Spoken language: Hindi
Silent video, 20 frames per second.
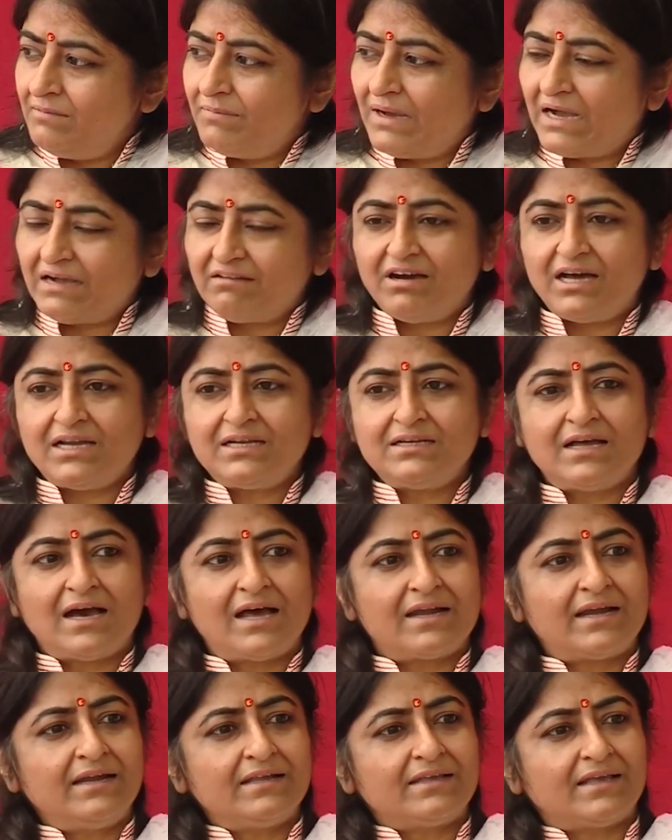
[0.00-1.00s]
भगवान
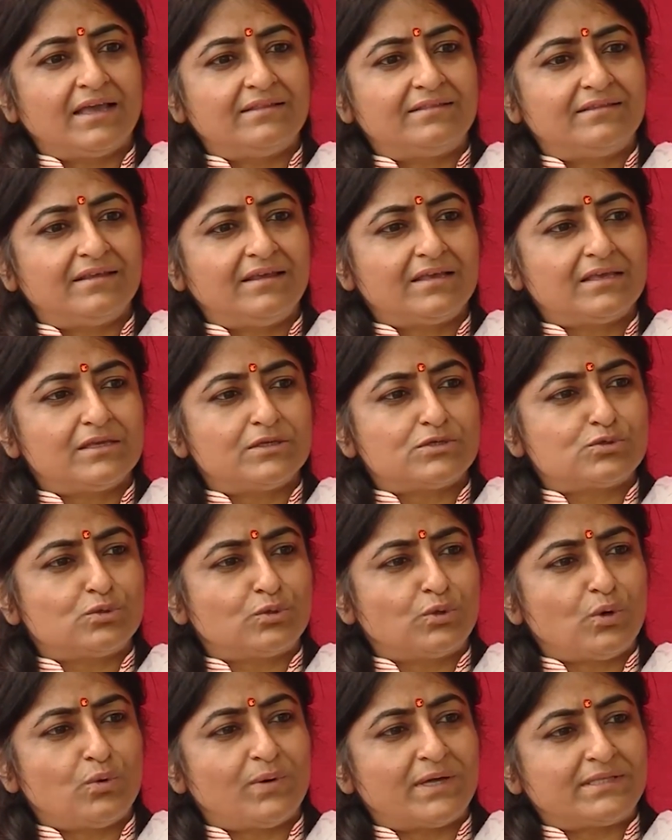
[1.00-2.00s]
नारायण कहते हैं कि
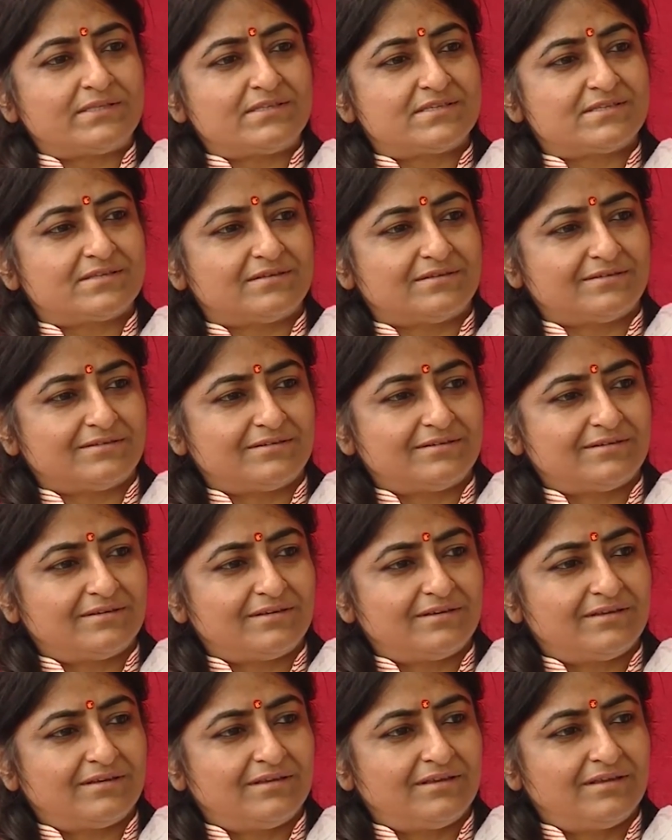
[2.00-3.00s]
सुनो वत्स
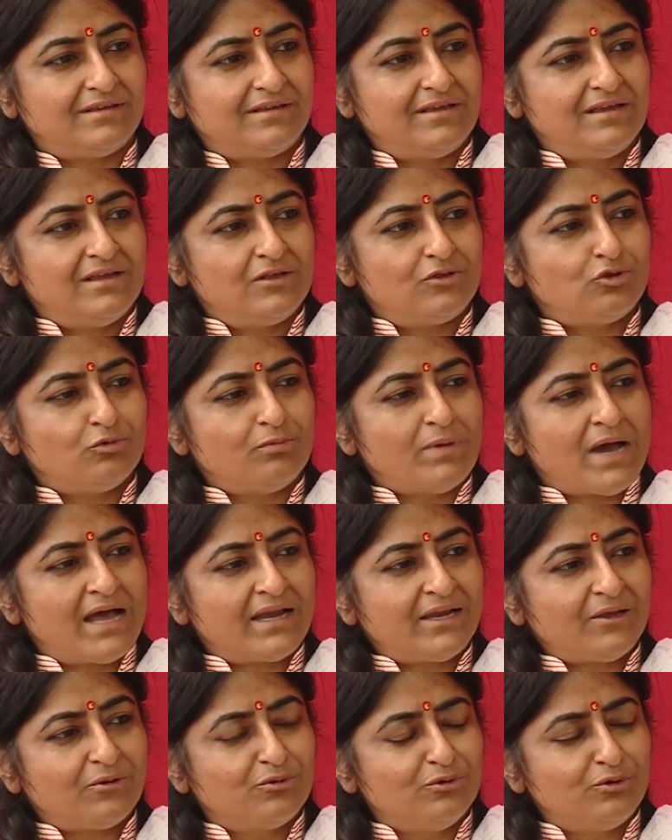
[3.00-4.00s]

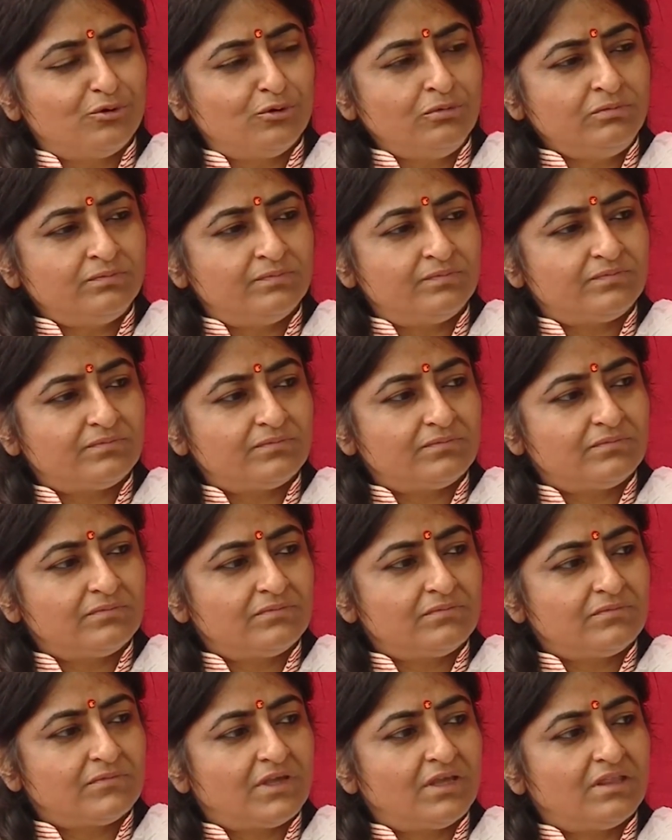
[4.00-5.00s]
तुम्हारे गुरु
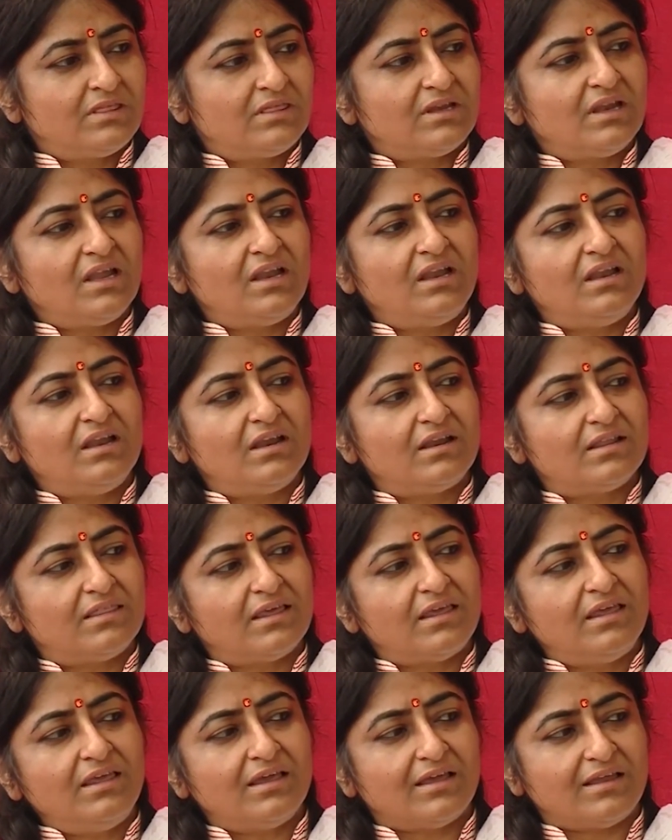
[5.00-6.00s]
कितने
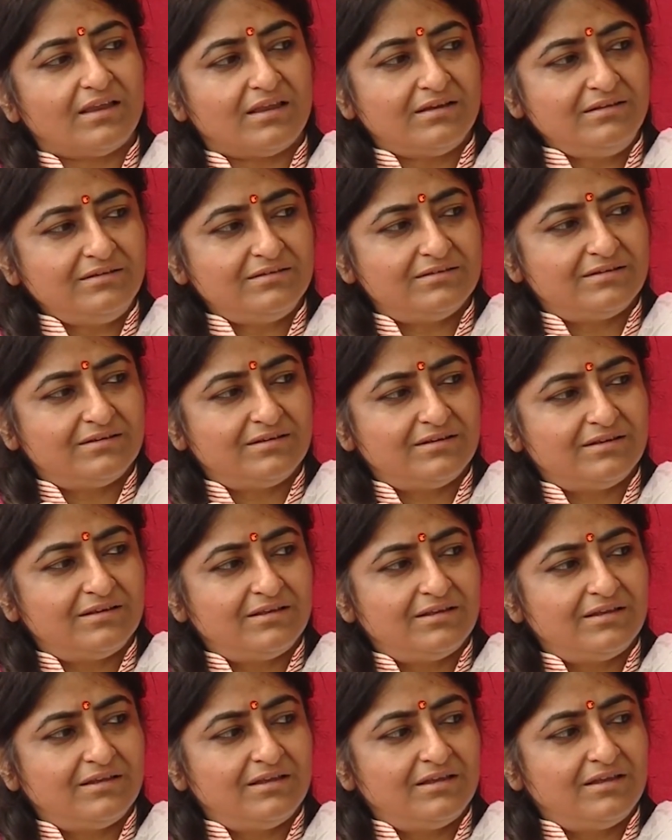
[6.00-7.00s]
निर्दयी है ना
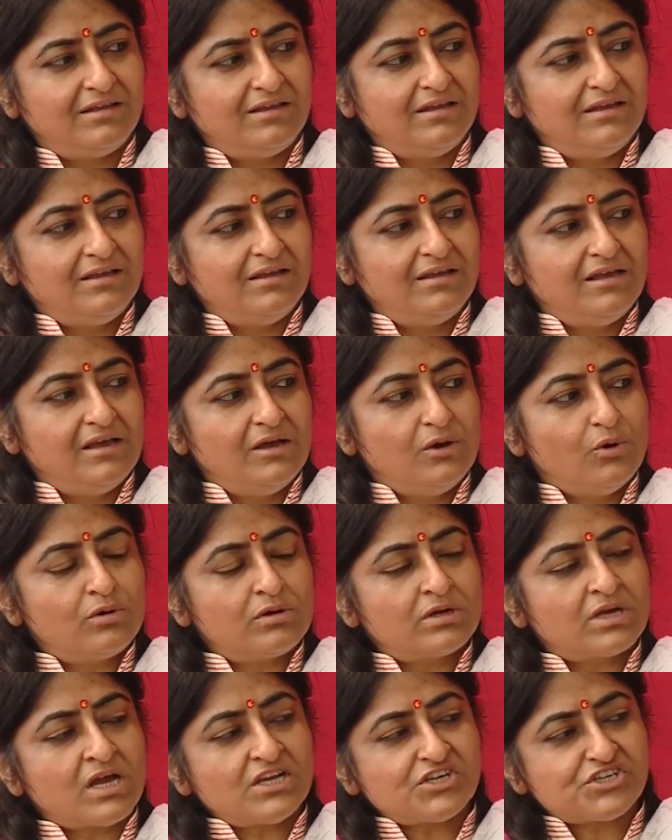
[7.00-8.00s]

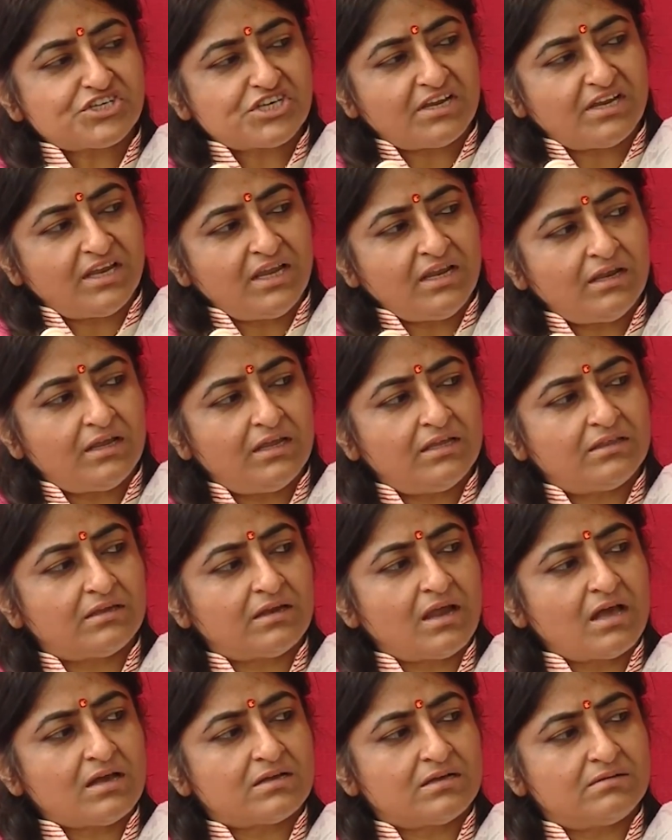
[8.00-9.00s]
उनका शरीर
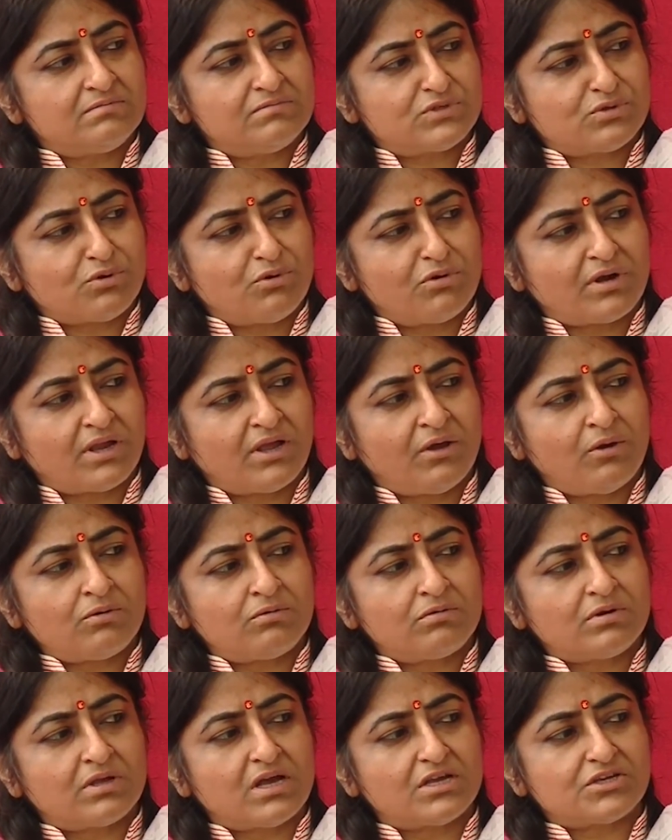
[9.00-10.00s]
इतना कमजोर है और
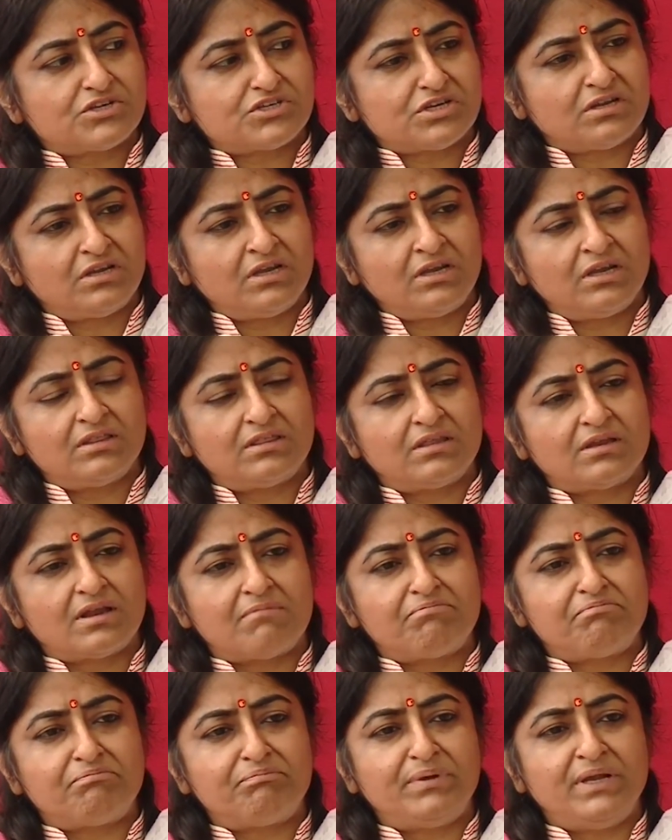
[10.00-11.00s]
उनका शरीर
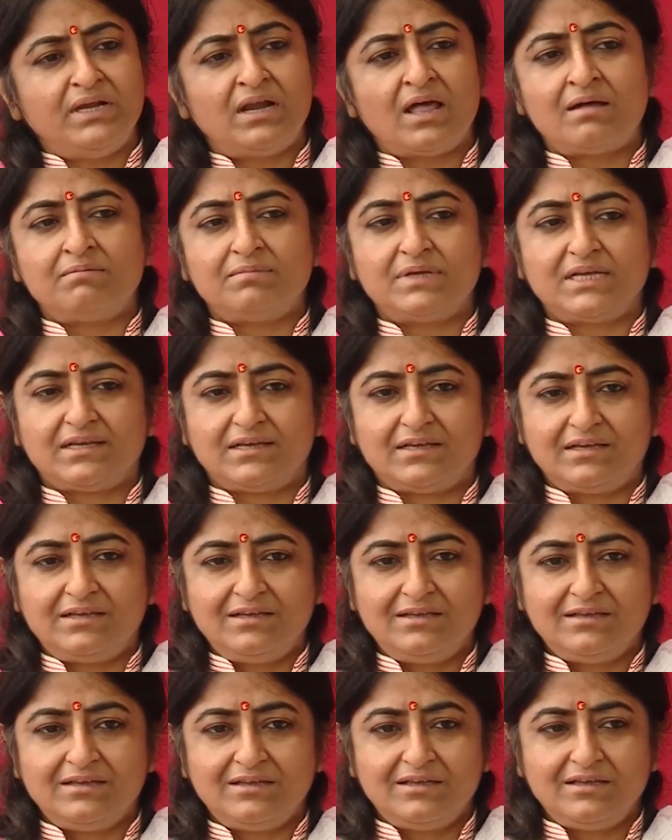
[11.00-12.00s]
इतना पीड़ा में है
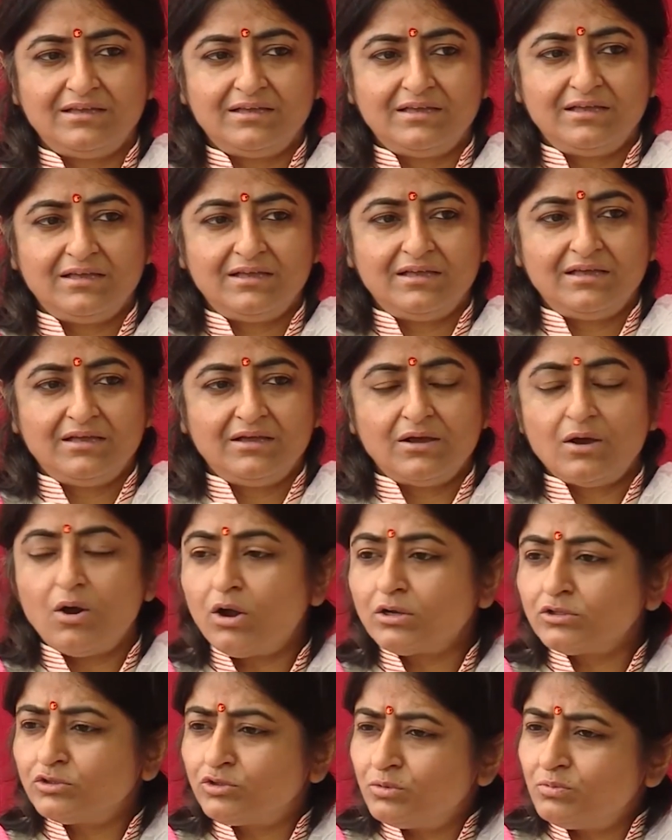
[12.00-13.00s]

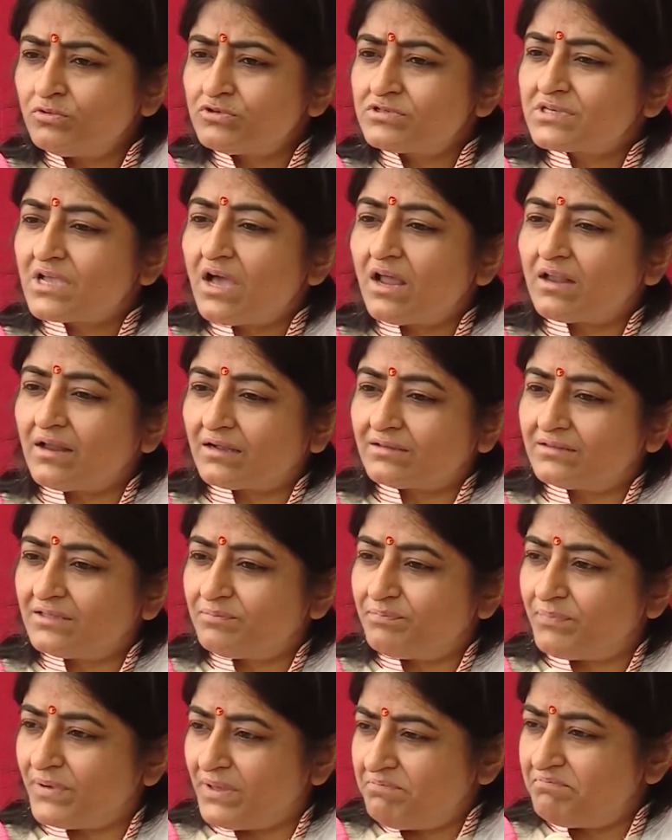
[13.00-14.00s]
और तुम उसका रक्त
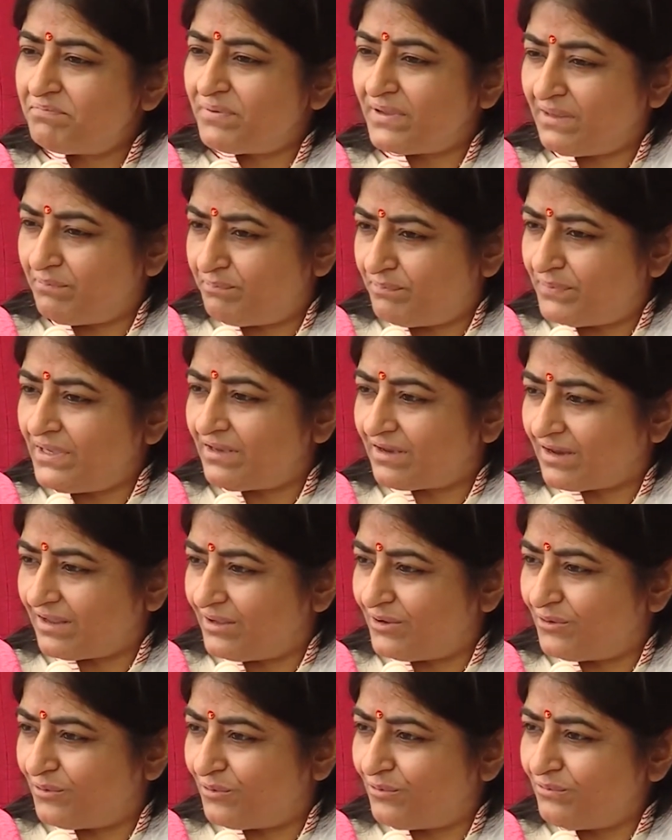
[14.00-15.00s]
पीप पे ही पी
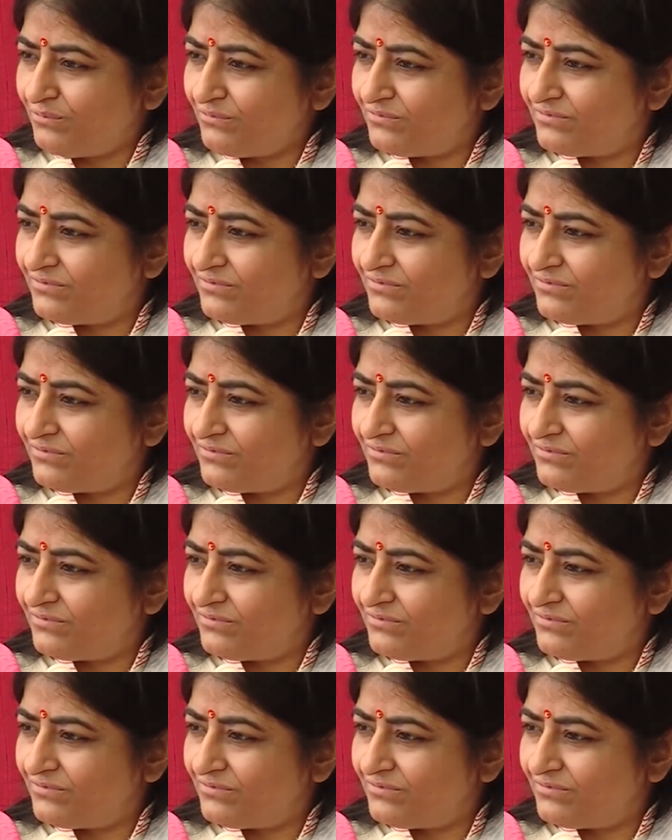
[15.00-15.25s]
रहे हो